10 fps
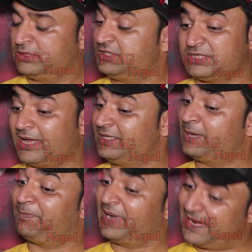नहीं शादी का
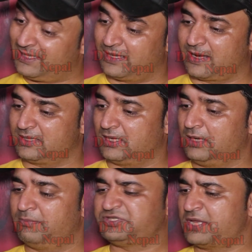प्लान कर रहा था
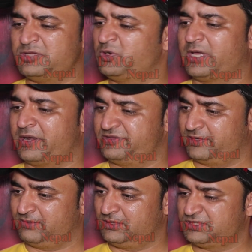शादी तो नहीं करनी थी
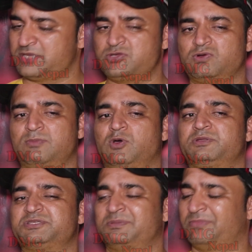अभी शादी तो हम लोग
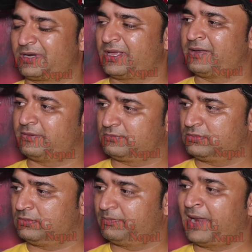दिसंबर के
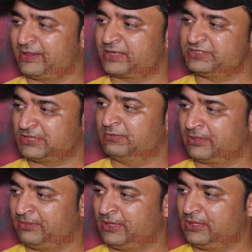प्लान अं-, था कि
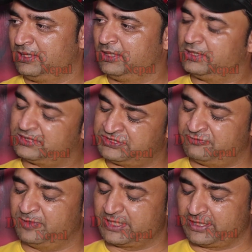दिसंबर में हाँ।
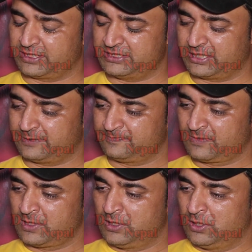जन्म में करेंगे जाके
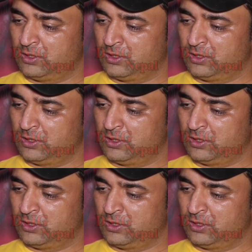हाँ।